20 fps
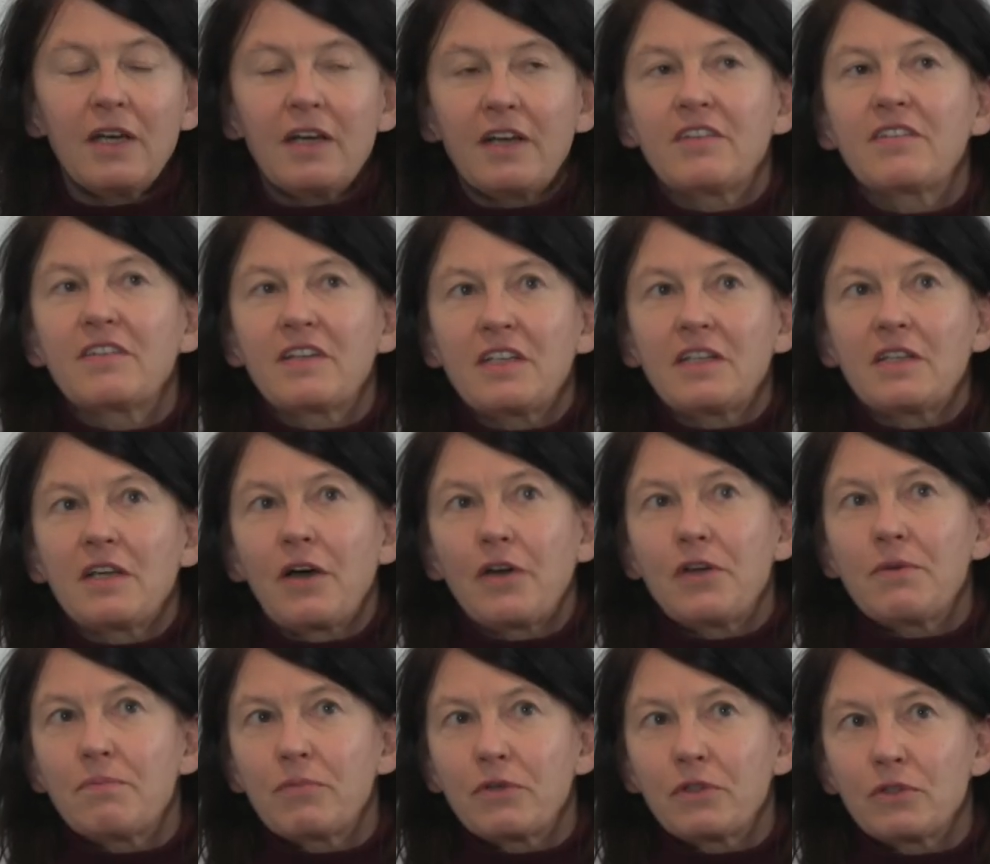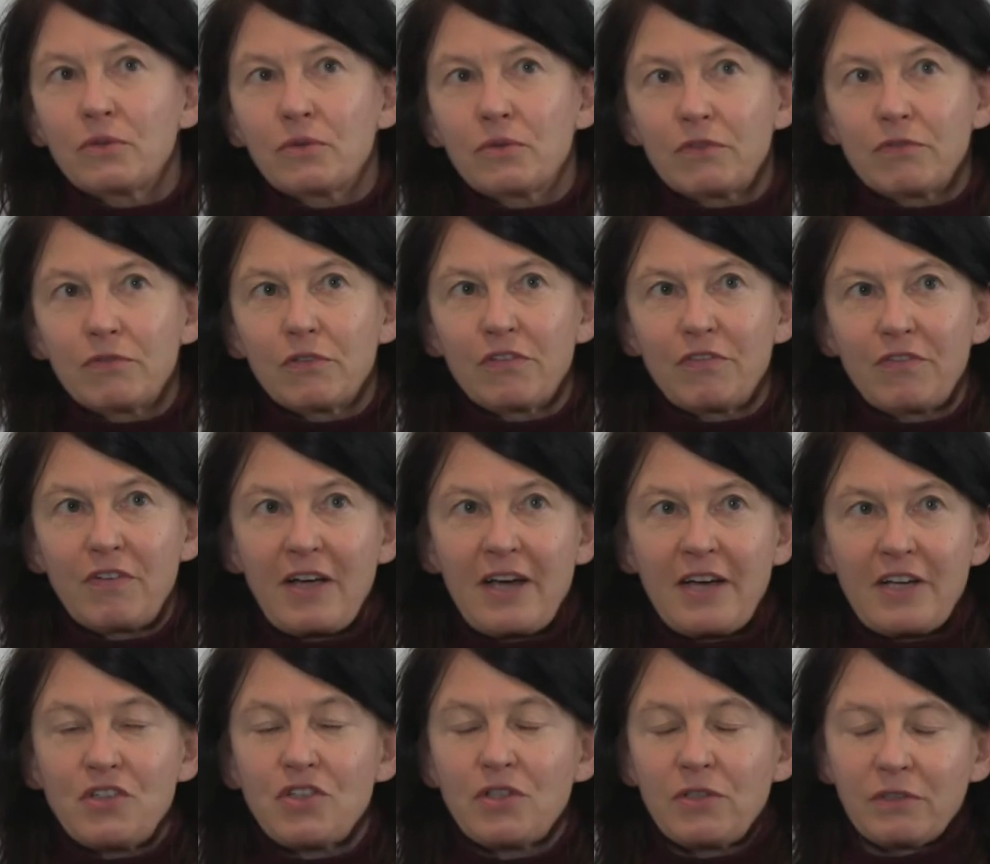es gibt neue Produkte, die das
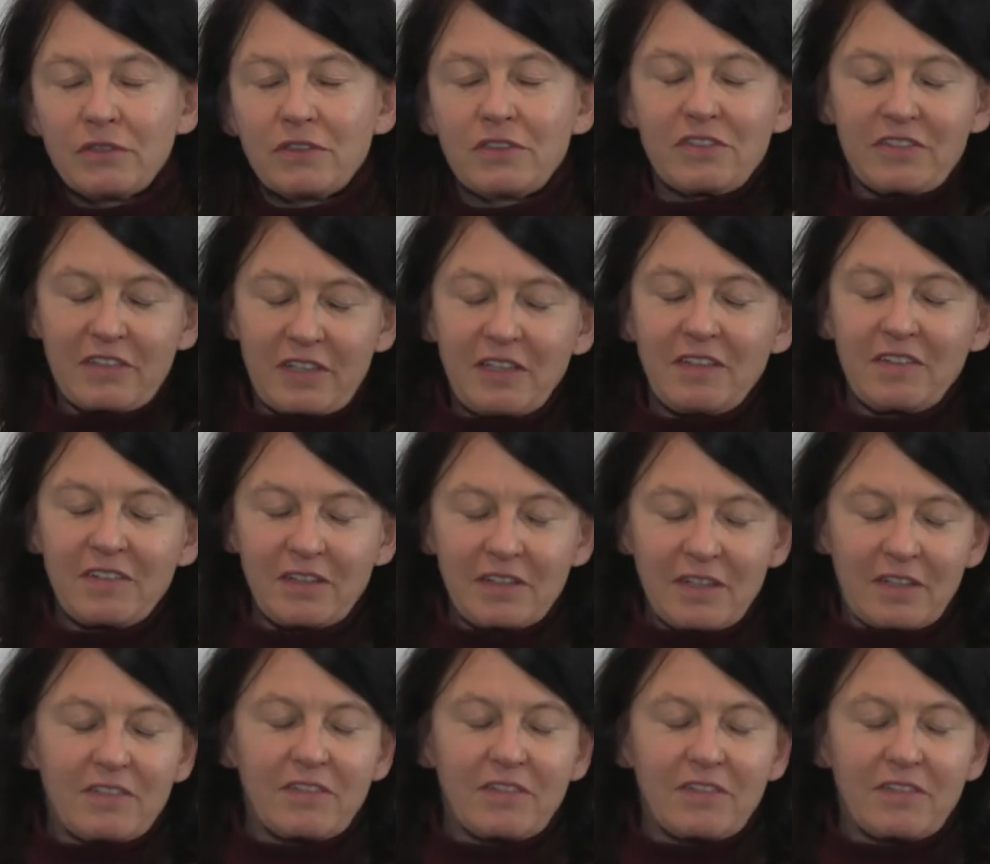Fleisch ersetzen kann.